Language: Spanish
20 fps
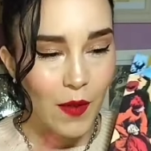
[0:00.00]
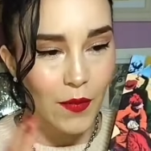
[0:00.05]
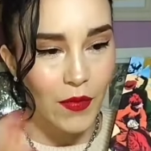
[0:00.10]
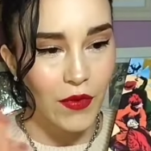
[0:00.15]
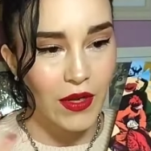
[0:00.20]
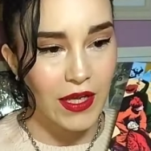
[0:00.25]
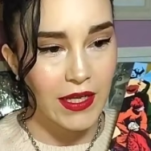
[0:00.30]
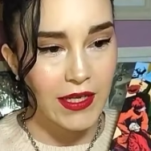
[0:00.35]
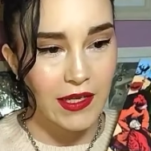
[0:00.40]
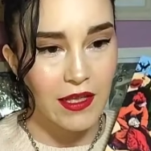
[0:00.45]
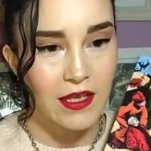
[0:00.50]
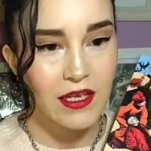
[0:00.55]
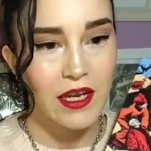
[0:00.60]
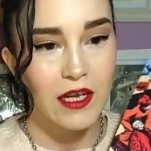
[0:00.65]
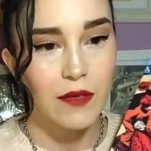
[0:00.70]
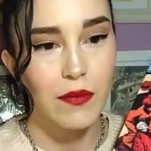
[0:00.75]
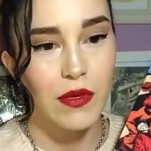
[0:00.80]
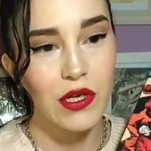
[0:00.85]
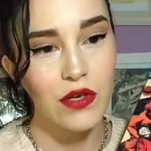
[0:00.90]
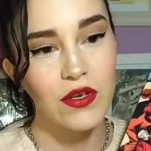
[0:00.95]
porque es de
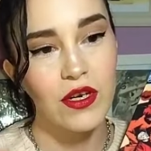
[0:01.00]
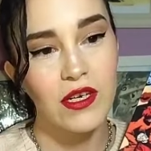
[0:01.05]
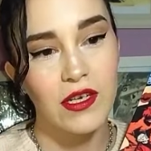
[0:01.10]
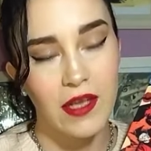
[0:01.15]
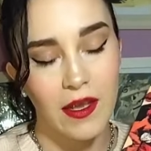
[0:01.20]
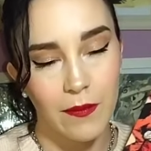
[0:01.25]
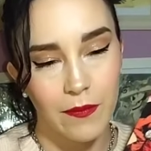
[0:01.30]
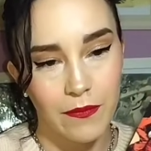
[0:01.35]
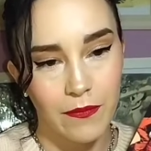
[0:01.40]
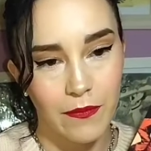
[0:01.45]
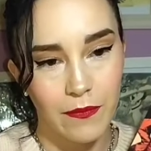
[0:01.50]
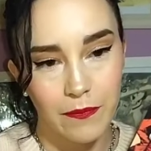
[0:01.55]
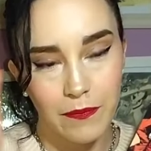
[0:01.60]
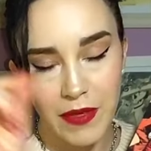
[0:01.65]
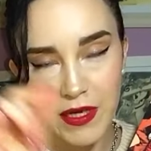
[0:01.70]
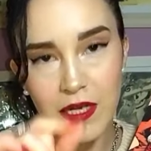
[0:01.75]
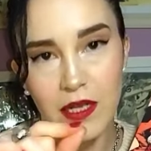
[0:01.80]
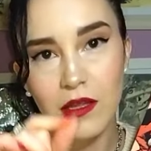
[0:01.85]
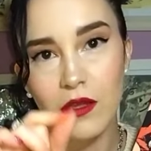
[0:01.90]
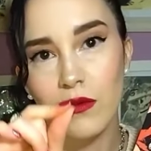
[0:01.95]
esas personas que
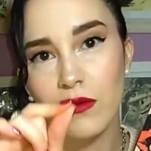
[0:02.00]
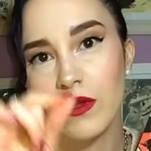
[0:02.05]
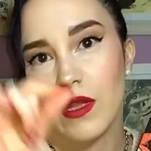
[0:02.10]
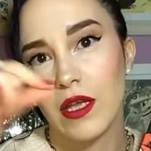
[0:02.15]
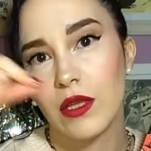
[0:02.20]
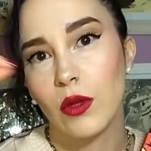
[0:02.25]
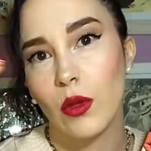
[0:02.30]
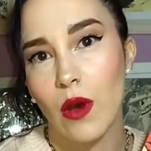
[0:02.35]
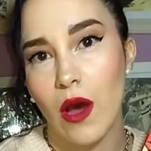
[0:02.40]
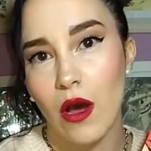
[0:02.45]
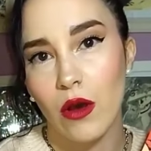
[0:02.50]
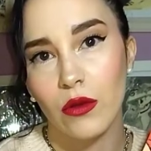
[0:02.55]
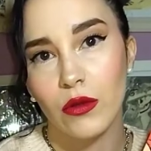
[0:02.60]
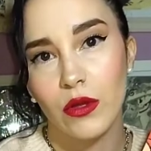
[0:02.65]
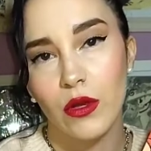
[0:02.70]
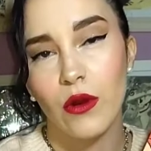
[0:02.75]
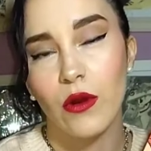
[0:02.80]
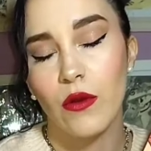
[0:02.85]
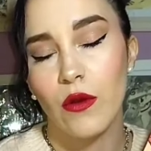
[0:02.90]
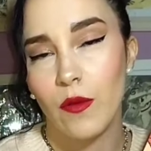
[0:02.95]
pasando de un dato a
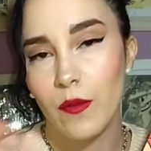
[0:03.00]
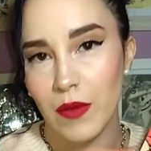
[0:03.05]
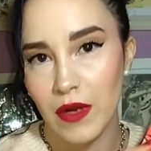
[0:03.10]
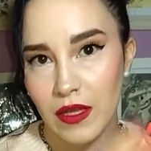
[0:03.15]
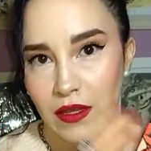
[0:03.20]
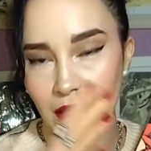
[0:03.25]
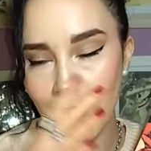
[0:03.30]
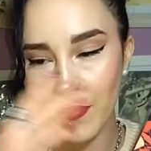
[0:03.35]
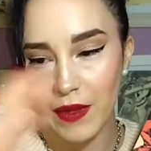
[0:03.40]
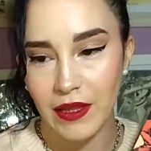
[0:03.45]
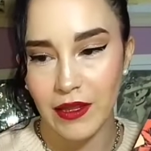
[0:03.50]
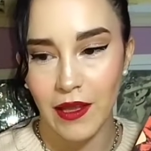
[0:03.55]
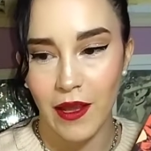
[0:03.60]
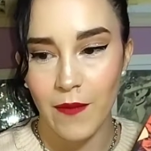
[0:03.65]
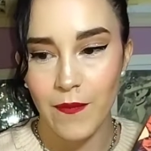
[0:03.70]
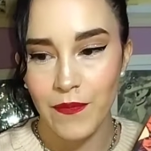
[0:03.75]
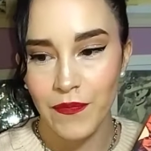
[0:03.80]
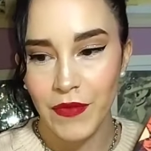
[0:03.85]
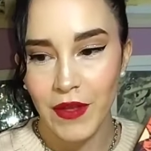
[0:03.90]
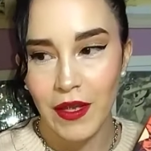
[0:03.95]
otro
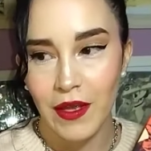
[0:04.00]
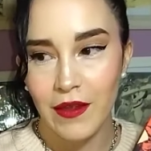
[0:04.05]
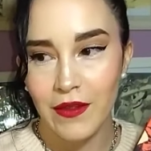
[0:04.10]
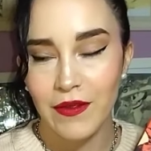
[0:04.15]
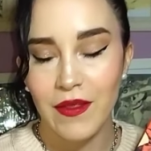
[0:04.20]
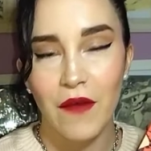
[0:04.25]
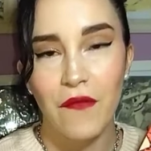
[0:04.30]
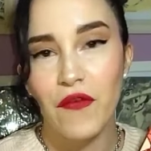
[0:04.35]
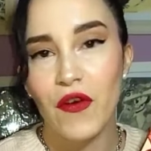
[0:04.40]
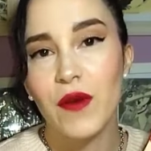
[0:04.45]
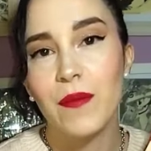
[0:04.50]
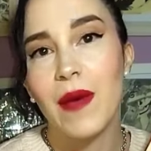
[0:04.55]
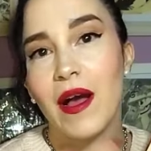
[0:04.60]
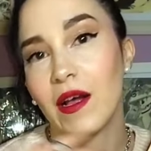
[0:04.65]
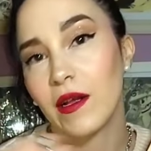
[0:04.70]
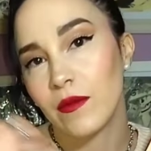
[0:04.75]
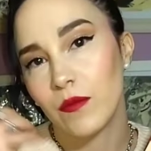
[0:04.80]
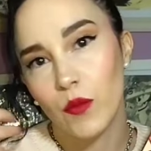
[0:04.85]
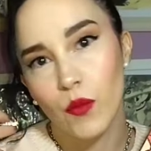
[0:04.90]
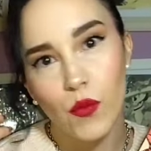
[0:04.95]
completamente de
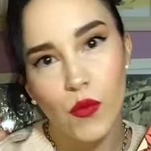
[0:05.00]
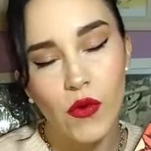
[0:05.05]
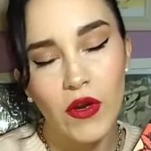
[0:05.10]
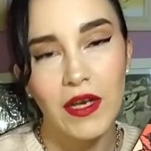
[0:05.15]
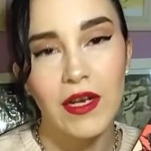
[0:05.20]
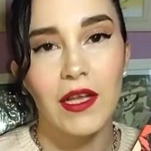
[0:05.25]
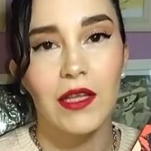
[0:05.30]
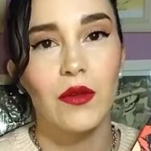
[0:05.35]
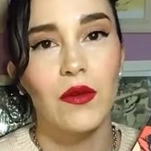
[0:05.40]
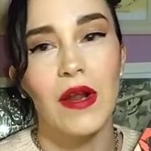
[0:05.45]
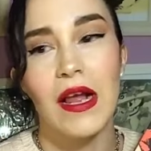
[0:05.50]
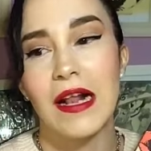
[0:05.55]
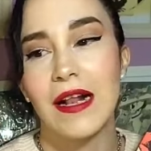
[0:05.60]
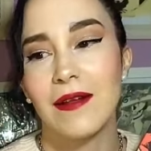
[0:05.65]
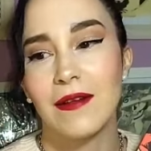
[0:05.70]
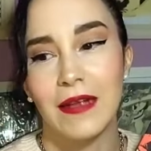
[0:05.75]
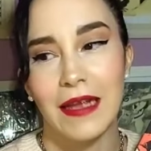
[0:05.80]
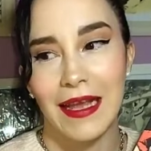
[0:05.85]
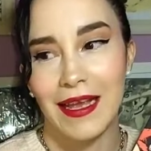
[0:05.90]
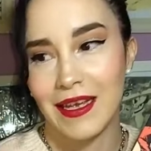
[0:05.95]
forma muy natural,
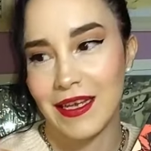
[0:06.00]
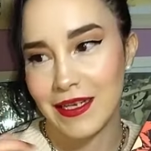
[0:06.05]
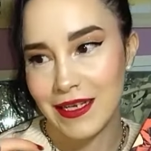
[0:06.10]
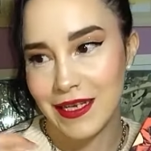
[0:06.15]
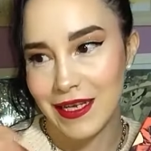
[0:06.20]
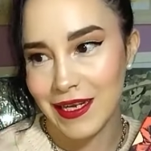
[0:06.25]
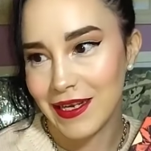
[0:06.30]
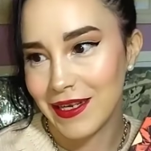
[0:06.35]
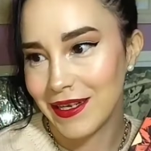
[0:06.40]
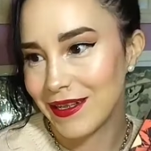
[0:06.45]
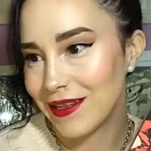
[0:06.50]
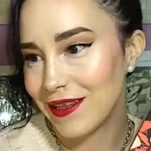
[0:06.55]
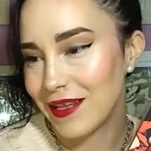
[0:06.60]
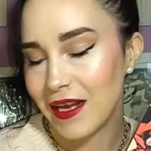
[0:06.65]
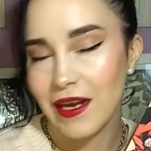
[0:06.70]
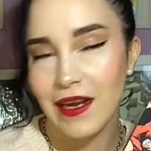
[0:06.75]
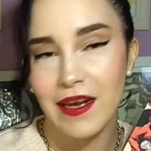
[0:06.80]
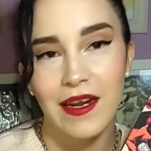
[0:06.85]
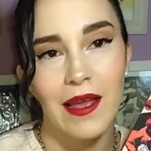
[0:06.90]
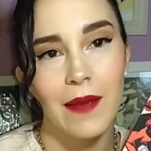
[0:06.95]
eh, sin
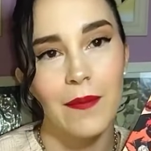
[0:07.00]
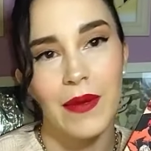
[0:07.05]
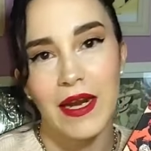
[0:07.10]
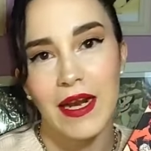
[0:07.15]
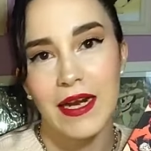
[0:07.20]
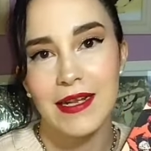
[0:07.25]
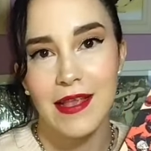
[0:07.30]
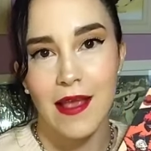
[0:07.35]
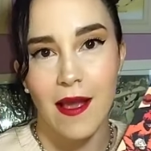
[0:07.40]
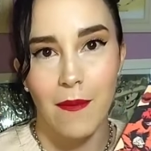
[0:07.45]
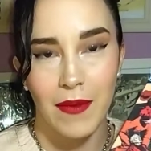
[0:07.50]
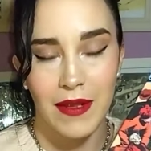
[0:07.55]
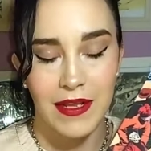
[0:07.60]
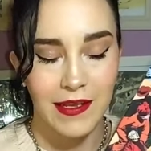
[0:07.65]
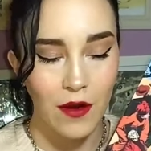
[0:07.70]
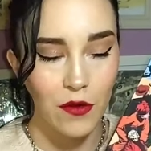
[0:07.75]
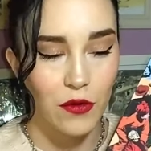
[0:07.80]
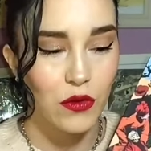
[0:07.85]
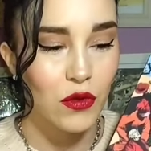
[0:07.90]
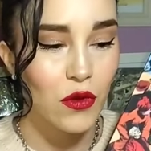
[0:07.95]
tener que pararse a
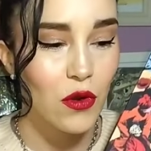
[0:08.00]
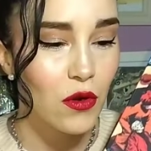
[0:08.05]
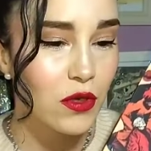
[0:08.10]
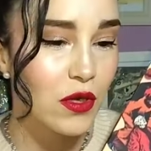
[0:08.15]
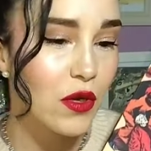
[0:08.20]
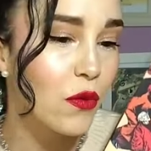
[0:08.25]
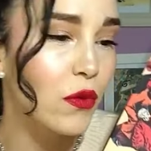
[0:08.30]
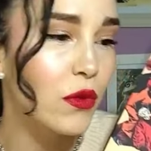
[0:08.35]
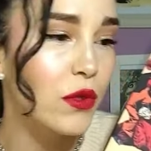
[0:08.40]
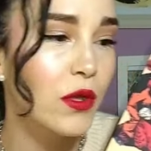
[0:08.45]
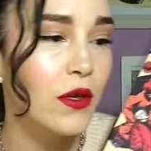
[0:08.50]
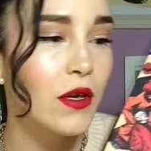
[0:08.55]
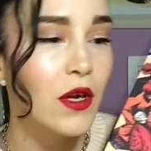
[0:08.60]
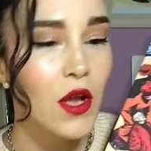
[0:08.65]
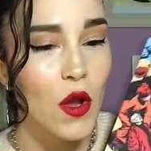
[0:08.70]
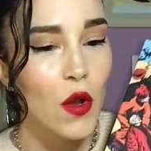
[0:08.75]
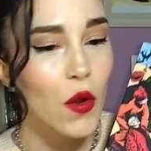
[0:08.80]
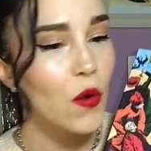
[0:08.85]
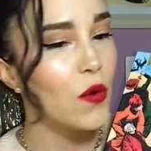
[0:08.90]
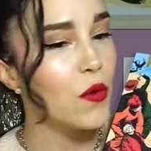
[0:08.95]
pensar un solo segundo,
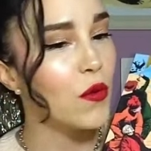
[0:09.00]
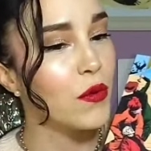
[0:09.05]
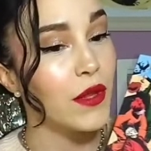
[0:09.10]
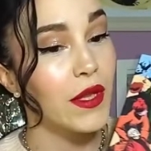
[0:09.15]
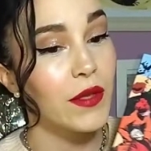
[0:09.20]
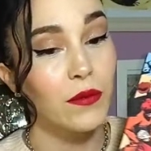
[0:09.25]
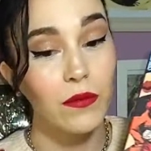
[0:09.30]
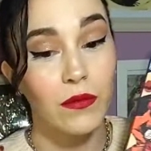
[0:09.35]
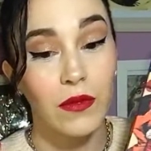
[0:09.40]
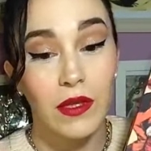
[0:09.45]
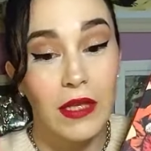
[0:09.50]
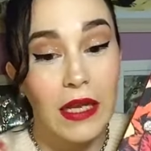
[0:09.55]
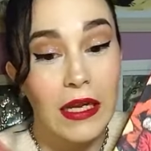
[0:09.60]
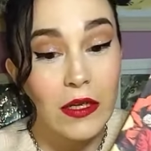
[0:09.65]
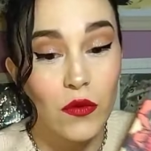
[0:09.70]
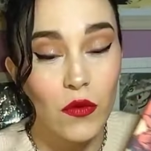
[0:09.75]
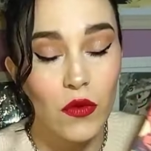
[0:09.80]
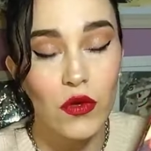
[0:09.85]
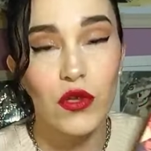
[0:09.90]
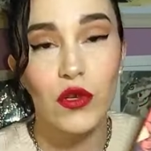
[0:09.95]
con un
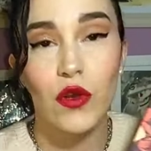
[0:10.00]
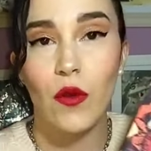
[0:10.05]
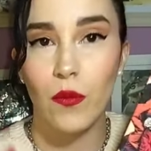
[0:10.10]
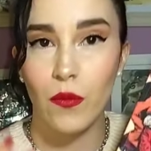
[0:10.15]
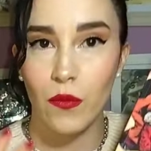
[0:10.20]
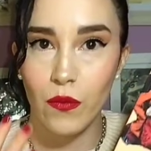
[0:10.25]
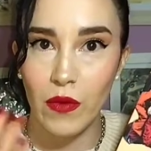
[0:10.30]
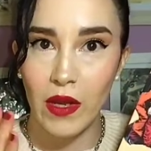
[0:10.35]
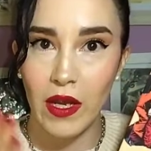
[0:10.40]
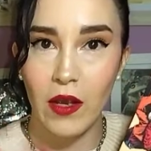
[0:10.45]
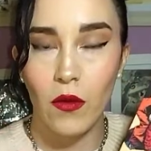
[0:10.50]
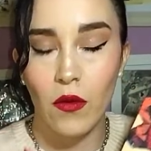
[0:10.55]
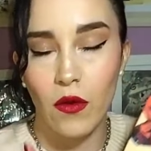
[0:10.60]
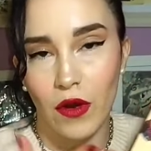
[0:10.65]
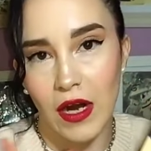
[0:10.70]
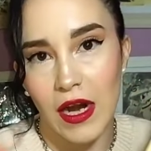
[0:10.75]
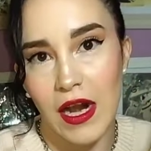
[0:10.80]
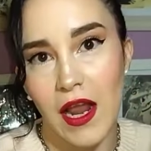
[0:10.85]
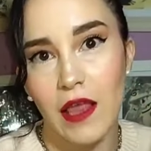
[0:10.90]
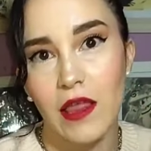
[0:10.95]
discurso muy
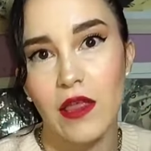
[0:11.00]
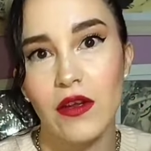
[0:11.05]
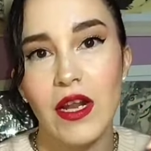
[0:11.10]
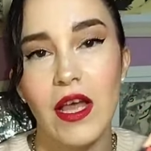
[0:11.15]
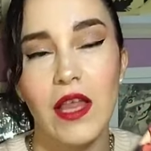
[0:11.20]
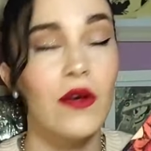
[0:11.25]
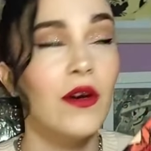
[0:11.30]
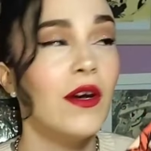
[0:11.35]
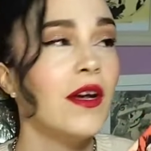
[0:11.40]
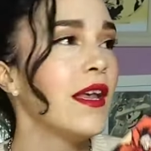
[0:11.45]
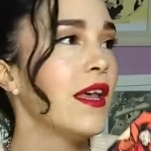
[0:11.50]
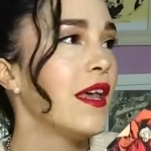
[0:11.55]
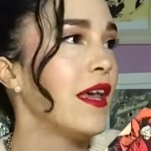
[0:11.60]
correlacionado,